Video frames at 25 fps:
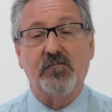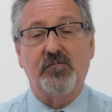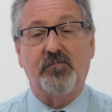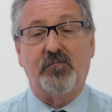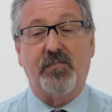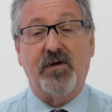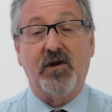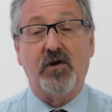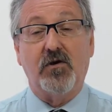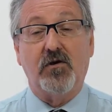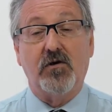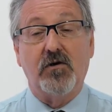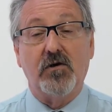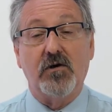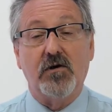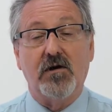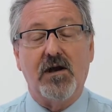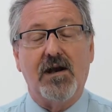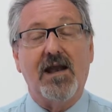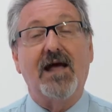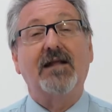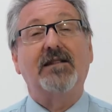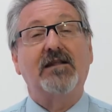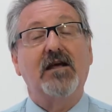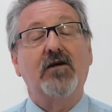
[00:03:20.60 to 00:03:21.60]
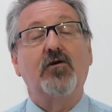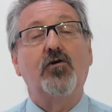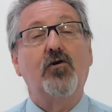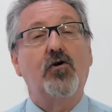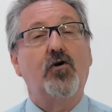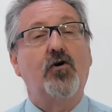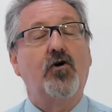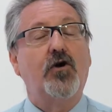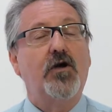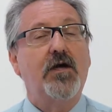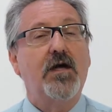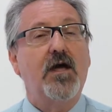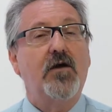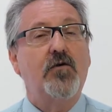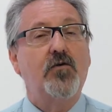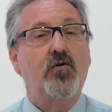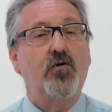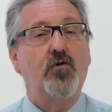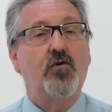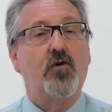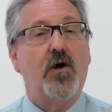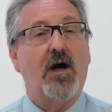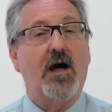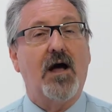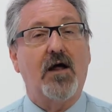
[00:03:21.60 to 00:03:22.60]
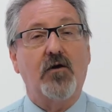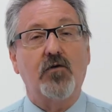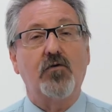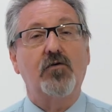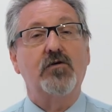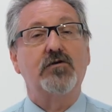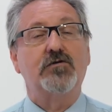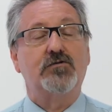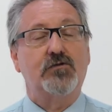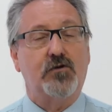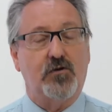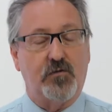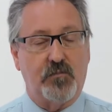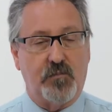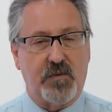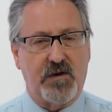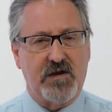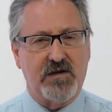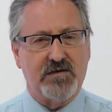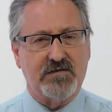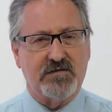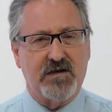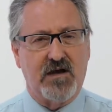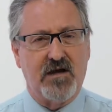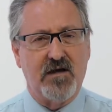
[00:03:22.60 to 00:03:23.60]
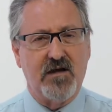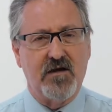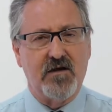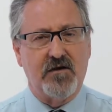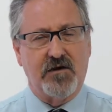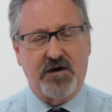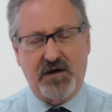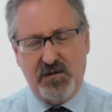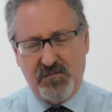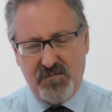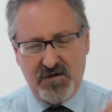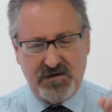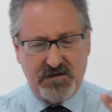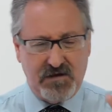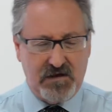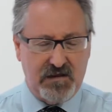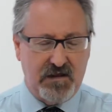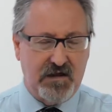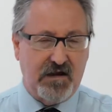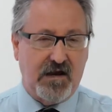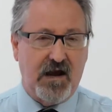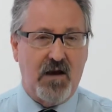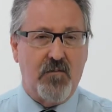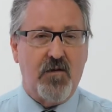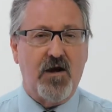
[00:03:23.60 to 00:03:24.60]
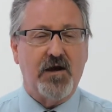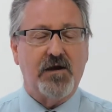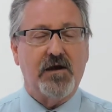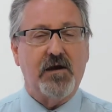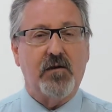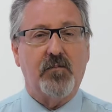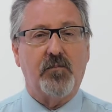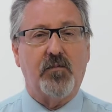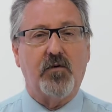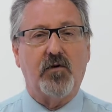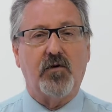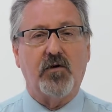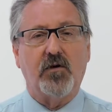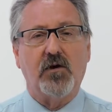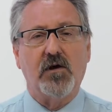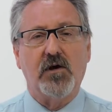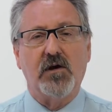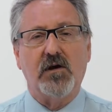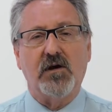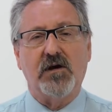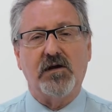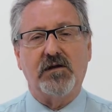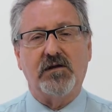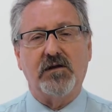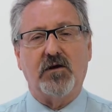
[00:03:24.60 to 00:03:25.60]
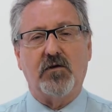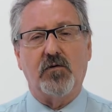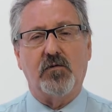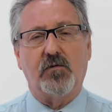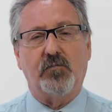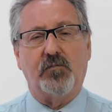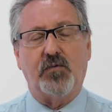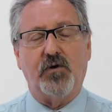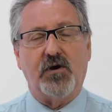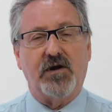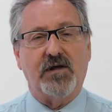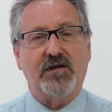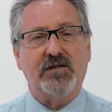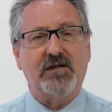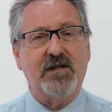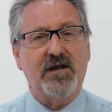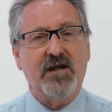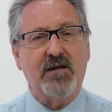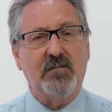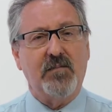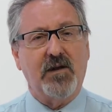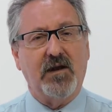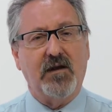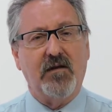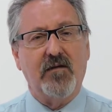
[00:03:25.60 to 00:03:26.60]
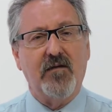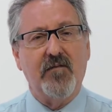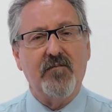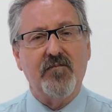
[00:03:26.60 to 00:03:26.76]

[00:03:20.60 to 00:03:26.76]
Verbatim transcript: Pero la tecnología no nos agarró de sorpresa. Remates de cabaña por, este, por streaming.